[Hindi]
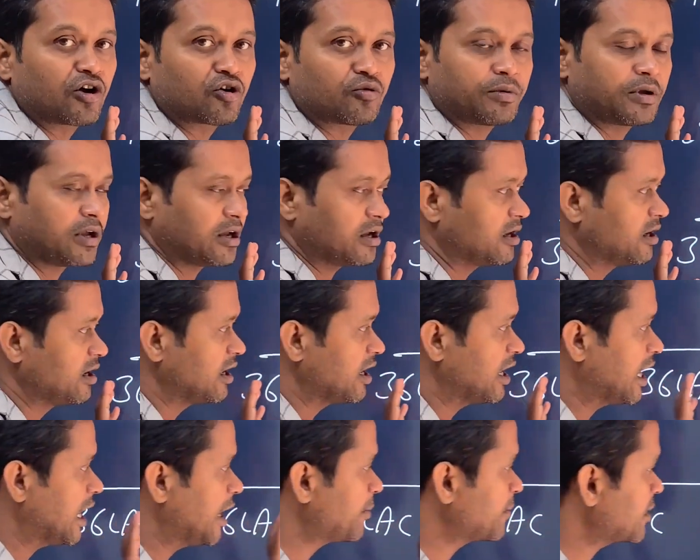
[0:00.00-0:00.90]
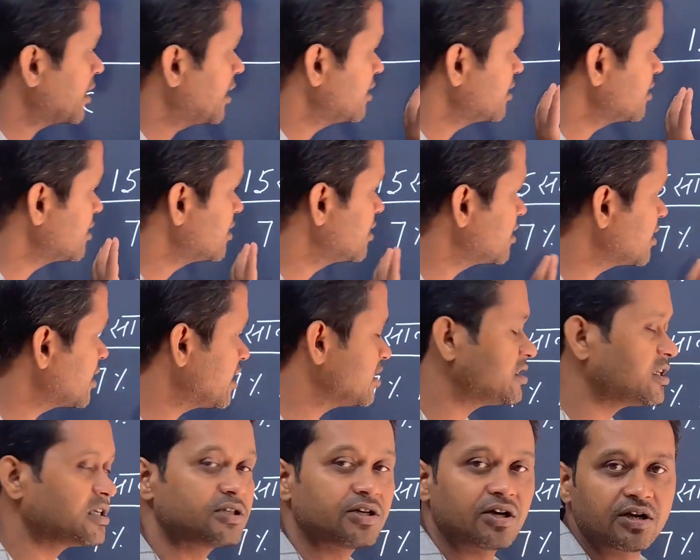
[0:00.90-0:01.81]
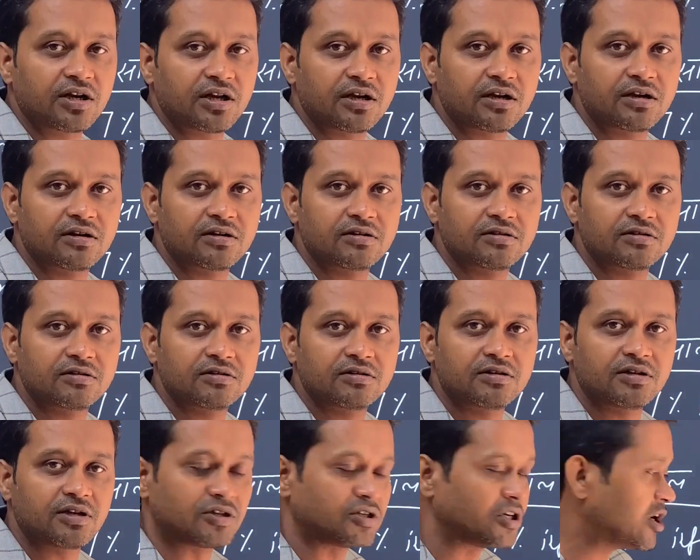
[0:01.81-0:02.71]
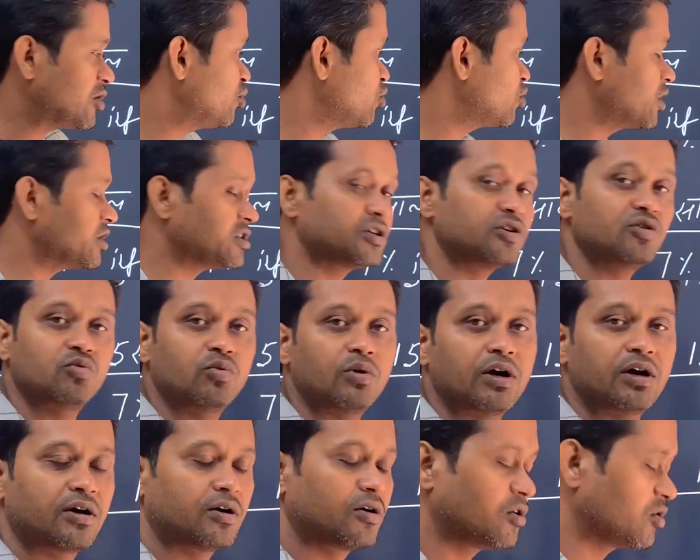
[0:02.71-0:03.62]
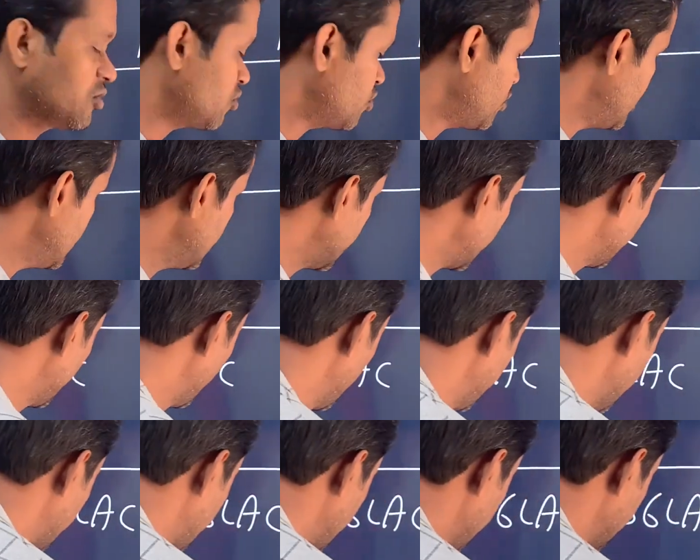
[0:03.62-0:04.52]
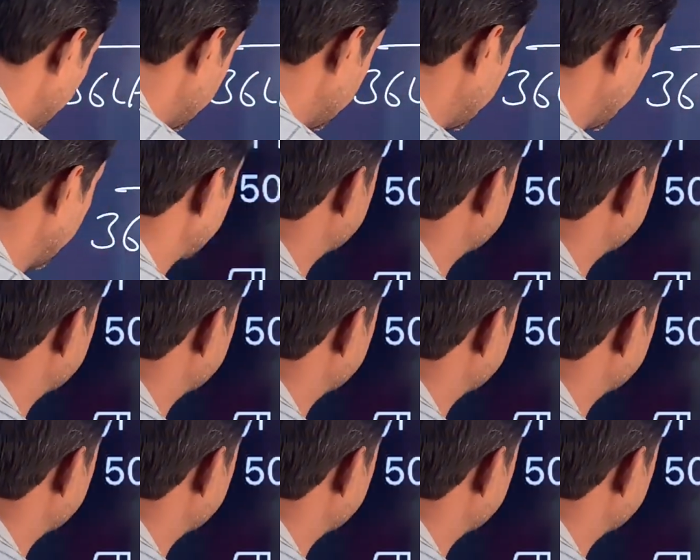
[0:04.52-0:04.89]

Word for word: रुपये है आप कहेंगे कि कैसे जाने ये जादू कैसे हुआ कोई जादू नहीं है स्टार